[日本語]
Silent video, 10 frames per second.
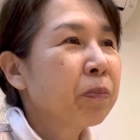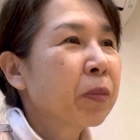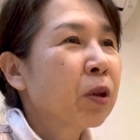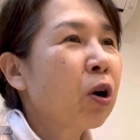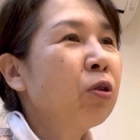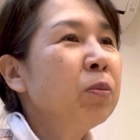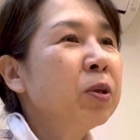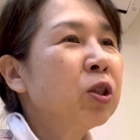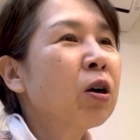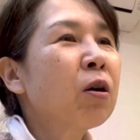だからある意
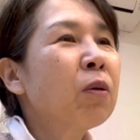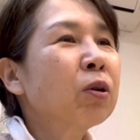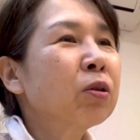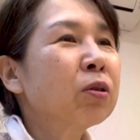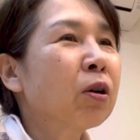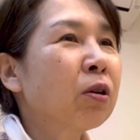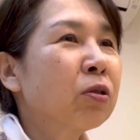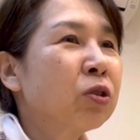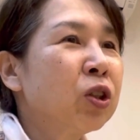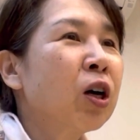味時代が悪かったら
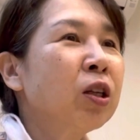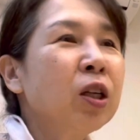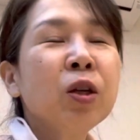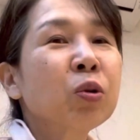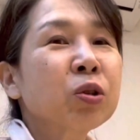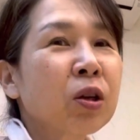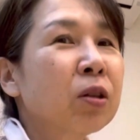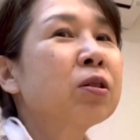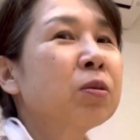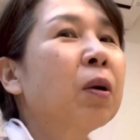時代に利用され
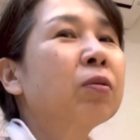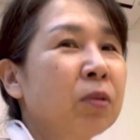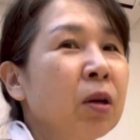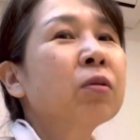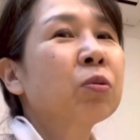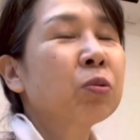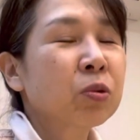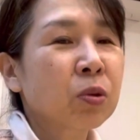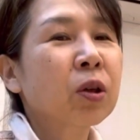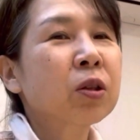てしまうねそう
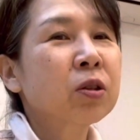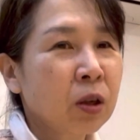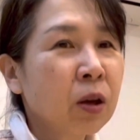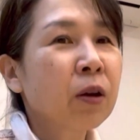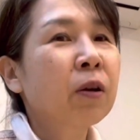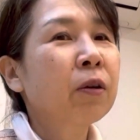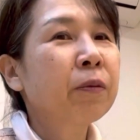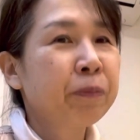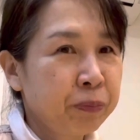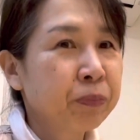いう人たちってね。うん